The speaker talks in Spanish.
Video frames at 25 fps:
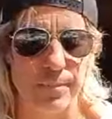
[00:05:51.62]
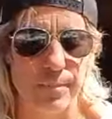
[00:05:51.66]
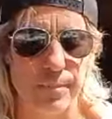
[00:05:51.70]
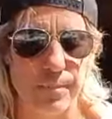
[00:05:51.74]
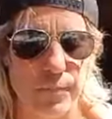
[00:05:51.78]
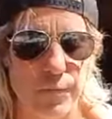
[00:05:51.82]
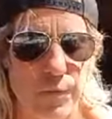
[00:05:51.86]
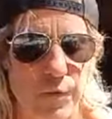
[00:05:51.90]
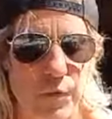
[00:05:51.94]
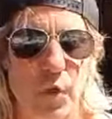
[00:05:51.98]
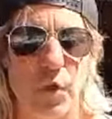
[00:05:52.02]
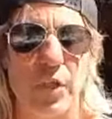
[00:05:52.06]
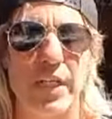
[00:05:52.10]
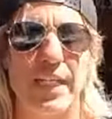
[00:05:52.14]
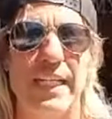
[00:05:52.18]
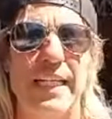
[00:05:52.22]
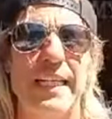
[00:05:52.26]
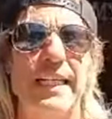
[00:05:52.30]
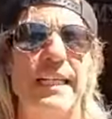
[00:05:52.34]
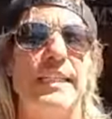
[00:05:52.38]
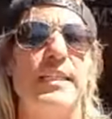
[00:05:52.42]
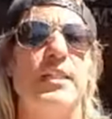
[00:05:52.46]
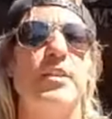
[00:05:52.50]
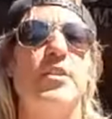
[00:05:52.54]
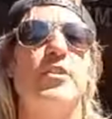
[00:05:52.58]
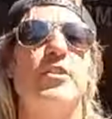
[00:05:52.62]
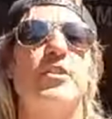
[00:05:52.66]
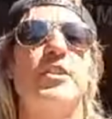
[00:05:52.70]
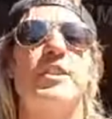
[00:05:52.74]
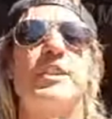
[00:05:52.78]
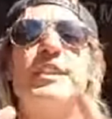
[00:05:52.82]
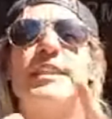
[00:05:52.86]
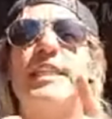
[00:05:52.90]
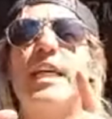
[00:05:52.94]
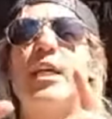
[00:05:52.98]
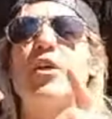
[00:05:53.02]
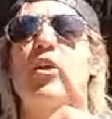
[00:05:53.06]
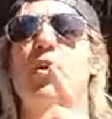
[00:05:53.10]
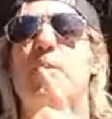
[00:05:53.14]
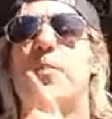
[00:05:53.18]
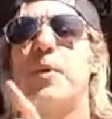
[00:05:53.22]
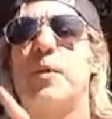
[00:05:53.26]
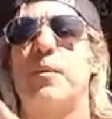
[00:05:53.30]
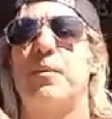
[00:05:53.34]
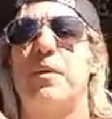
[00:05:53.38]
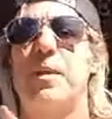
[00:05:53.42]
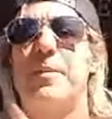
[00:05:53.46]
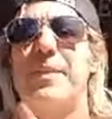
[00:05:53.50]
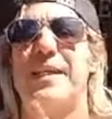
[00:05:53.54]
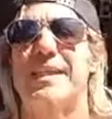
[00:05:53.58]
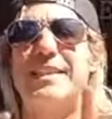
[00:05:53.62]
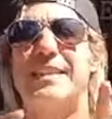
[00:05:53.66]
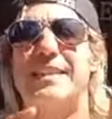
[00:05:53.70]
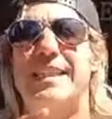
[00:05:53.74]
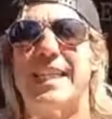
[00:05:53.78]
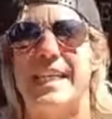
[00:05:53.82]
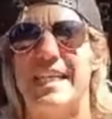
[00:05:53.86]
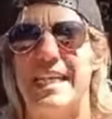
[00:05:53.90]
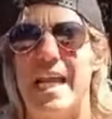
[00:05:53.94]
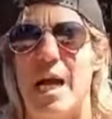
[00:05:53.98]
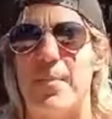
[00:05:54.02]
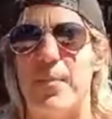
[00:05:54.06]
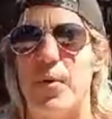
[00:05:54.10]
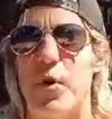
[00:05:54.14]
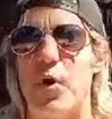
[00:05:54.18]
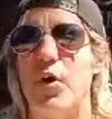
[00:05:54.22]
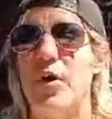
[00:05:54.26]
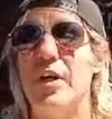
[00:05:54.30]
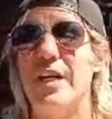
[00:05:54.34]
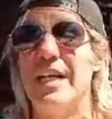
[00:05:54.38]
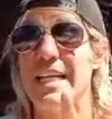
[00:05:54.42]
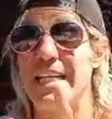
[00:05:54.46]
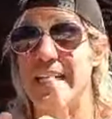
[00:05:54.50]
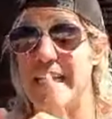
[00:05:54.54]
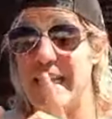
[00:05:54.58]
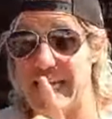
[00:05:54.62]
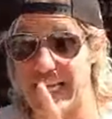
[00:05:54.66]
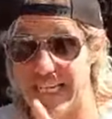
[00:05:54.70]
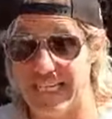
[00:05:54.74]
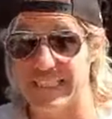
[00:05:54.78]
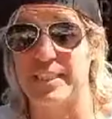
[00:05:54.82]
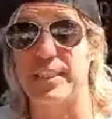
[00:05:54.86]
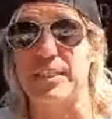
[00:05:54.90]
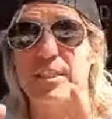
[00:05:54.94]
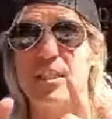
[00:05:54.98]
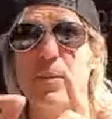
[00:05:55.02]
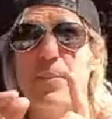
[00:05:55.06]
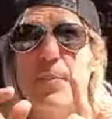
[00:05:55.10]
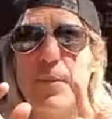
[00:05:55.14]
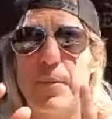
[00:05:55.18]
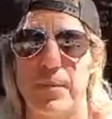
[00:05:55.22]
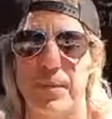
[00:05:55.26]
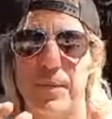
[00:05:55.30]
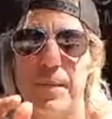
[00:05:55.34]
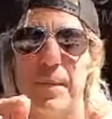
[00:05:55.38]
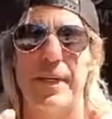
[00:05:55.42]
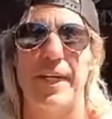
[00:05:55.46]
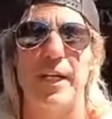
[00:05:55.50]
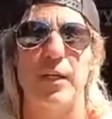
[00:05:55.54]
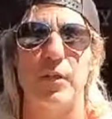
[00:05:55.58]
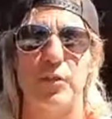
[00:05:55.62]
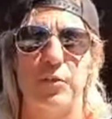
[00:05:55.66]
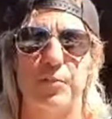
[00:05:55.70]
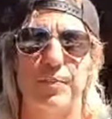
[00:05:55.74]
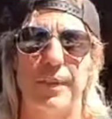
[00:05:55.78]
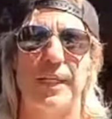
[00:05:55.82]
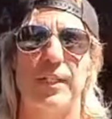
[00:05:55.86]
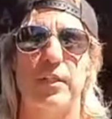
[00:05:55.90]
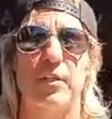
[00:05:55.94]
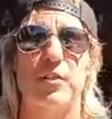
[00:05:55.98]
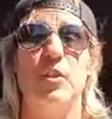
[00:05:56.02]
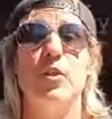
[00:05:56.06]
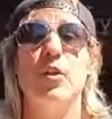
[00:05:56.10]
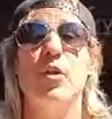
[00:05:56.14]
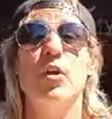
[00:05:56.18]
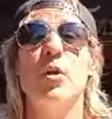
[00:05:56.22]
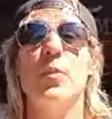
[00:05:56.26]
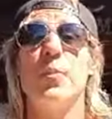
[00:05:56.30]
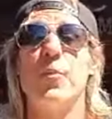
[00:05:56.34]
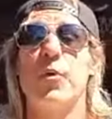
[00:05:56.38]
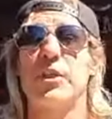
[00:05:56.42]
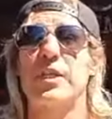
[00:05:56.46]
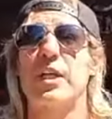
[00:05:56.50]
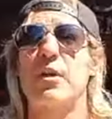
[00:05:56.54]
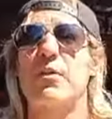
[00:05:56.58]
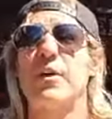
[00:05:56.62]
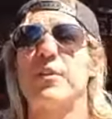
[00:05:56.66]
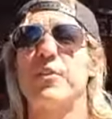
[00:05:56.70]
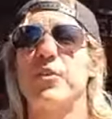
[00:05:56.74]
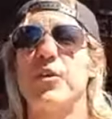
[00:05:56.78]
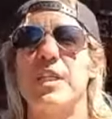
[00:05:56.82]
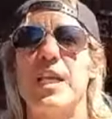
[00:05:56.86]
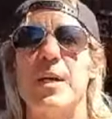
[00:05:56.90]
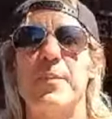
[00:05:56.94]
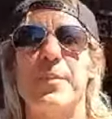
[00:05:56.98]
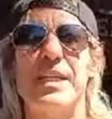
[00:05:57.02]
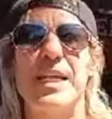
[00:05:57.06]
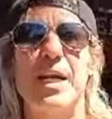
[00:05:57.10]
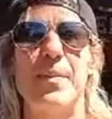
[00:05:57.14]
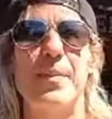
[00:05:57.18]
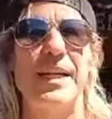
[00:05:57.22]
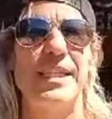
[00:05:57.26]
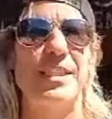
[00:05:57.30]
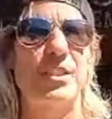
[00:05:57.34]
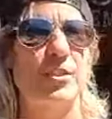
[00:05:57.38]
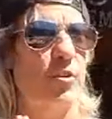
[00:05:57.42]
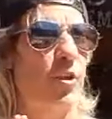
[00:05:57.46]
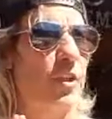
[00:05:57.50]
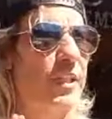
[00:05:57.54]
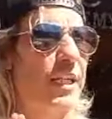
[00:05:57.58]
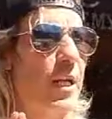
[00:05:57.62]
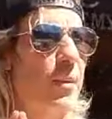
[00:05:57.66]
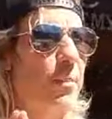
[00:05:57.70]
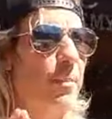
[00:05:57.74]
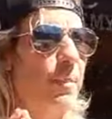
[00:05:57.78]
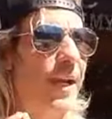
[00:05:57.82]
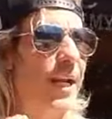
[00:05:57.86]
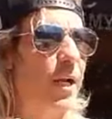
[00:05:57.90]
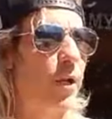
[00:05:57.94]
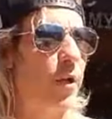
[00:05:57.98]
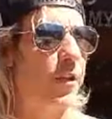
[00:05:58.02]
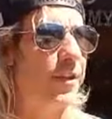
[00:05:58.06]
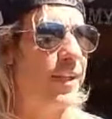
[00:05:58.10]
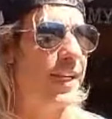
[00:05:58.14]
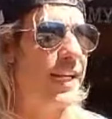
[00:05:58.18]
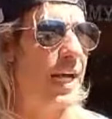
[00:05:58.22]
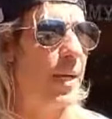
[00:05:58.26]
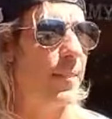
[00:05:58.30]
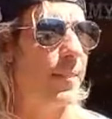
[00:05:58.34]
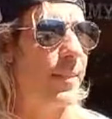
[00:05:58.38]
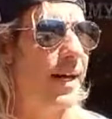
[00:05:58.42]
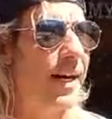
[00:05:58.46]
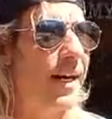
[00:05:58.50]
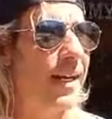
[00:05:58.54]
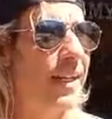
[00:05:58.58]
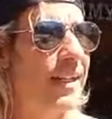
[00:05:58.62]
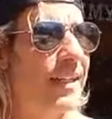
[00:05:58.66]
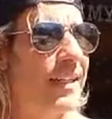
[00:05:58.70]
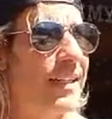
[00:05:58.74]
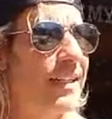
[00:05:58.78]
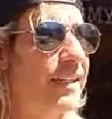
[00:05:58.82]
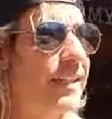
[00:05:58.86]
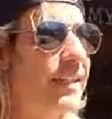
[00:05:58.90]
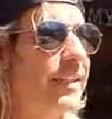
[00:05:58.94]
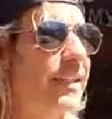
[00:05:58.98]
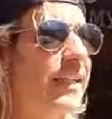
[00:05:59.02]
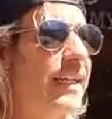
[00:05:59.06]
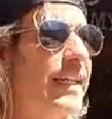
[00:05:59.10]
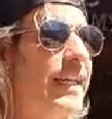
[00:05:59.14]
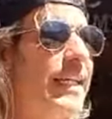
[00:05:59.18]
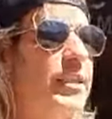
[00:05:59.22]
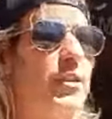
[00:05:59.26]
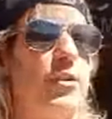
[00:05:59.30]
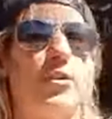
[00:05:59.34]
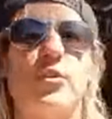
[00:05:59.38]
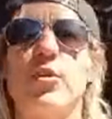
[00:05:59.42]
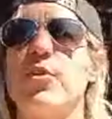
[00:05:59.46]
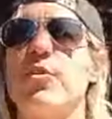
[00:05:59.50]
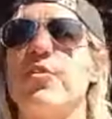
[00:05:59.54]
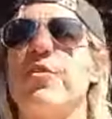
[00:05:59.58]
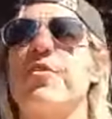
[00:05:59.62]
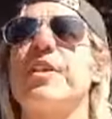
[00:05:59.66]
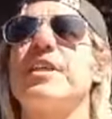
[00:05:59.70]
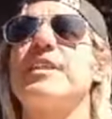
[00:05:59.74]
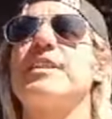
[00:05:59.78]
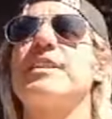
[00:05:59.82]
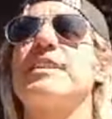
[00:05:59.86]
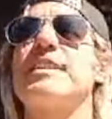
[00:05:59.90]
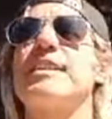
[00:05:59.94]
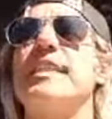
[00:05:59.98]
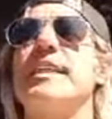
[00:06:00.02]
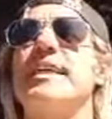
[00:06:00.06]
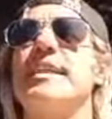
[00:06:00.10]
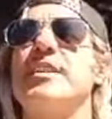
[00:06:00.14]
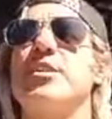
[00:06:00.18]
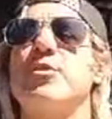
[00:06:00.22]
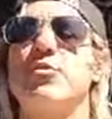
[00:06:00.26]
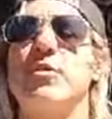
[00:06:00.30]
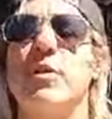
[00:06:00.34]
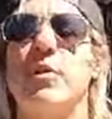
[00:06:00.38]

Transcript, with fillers: No que si tengo problemas te llamo, que ese es el problema para los perros, porque cuando ya me llamáis con el melodrama, entonces es un